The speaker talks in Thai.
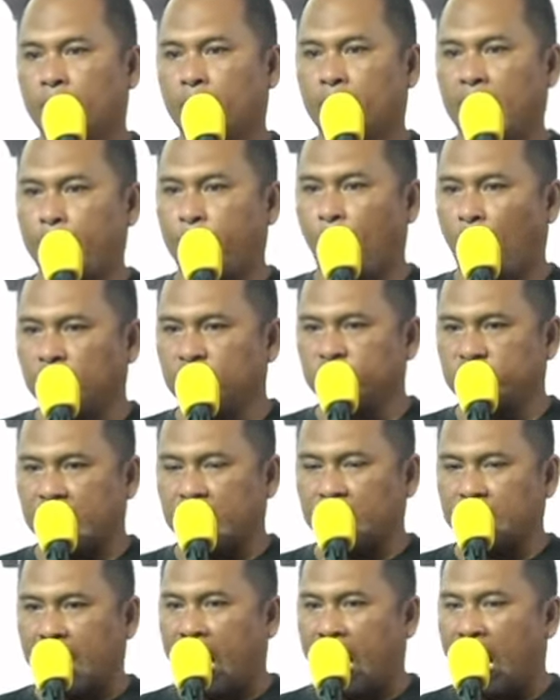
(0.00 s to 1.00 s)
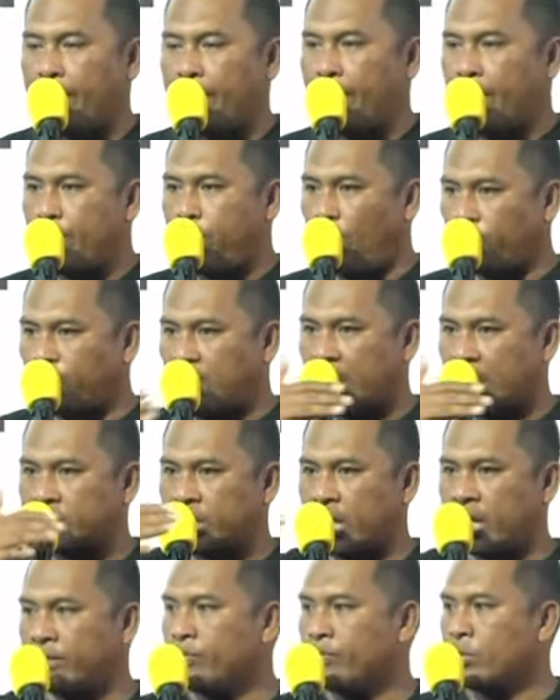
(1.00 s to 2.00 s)
มาพร้อมเศรษฐาไปพบทัก
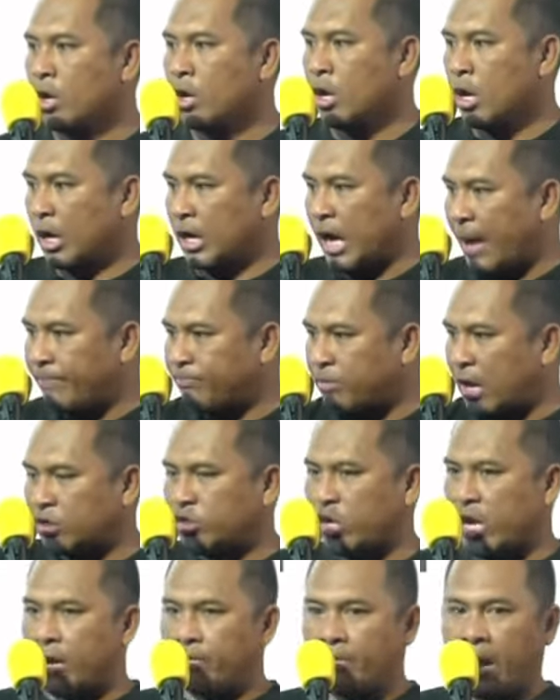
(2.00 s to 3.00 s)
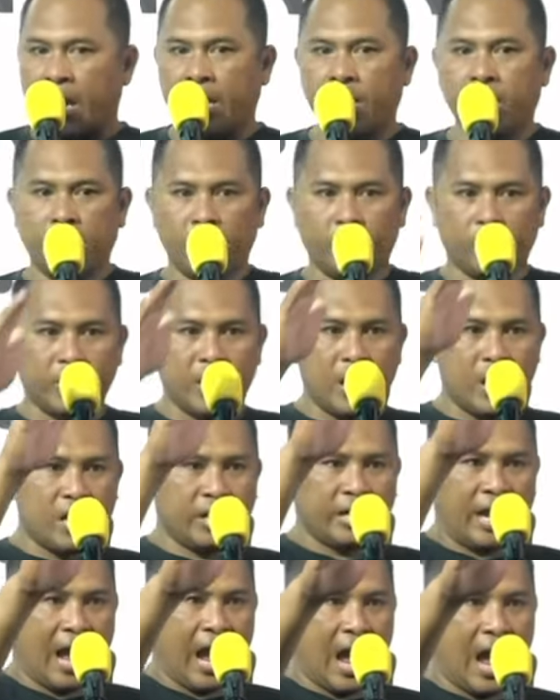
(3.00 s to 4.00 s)
ษิณ กลับจากเชียงใหม่เดิน
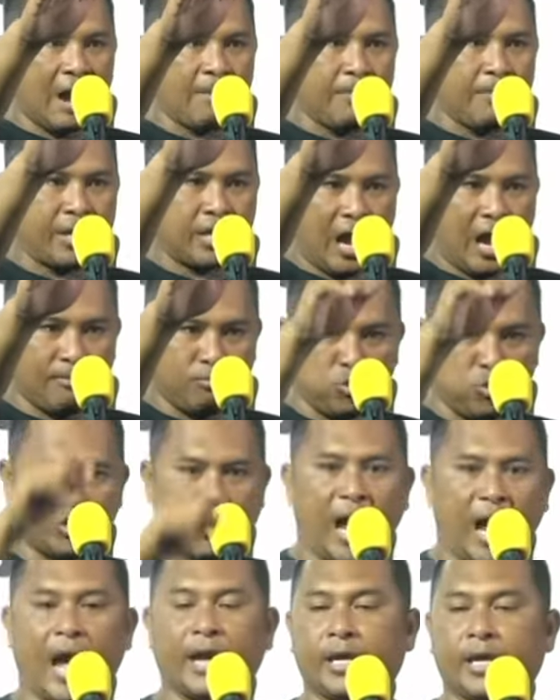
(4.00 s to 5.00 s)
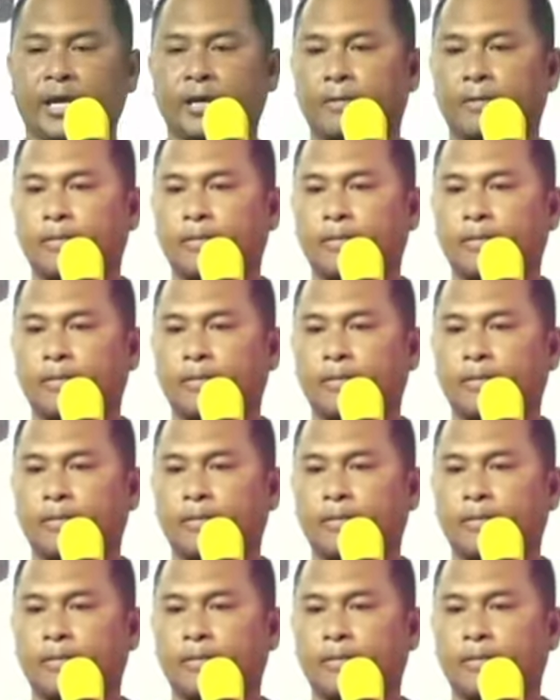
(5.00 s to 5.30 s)
ทางไปกัมพูชาอีก